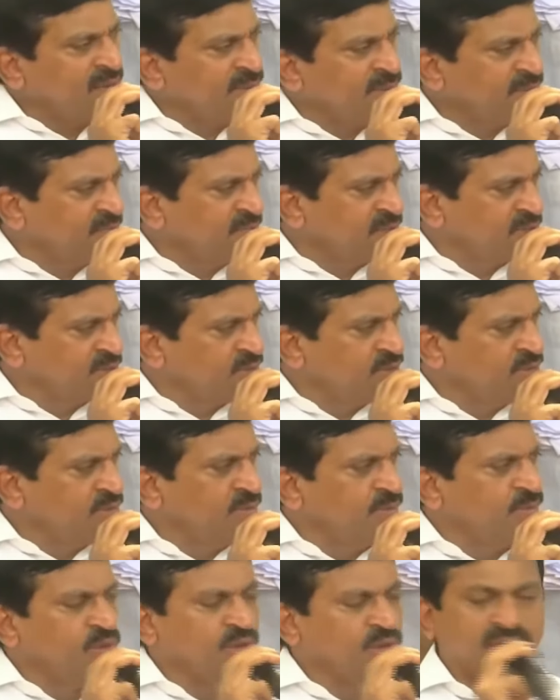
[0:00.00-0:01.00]
రామదాసు
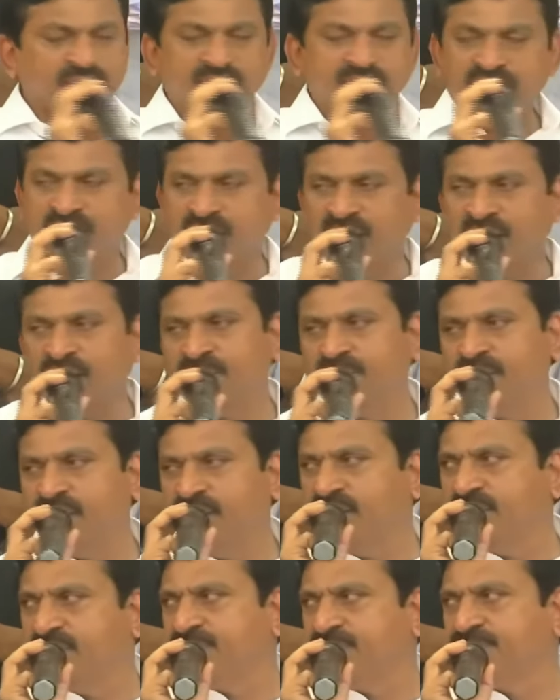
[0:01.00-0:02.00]
పుట్టిన స్థలం
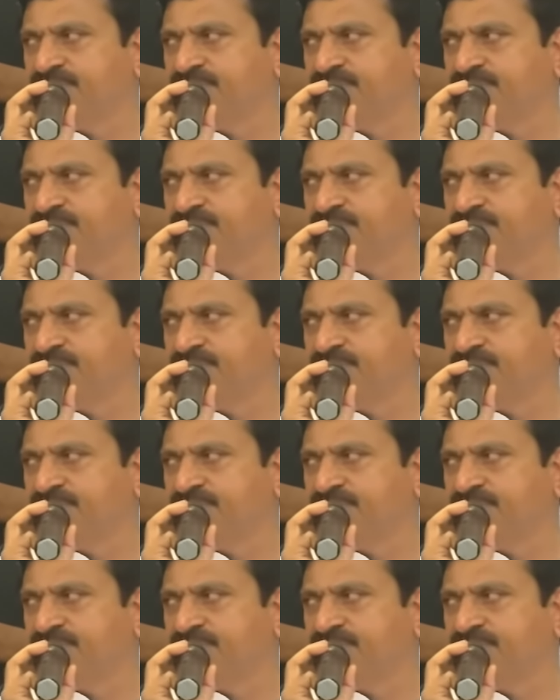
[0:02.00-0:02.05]
ఇది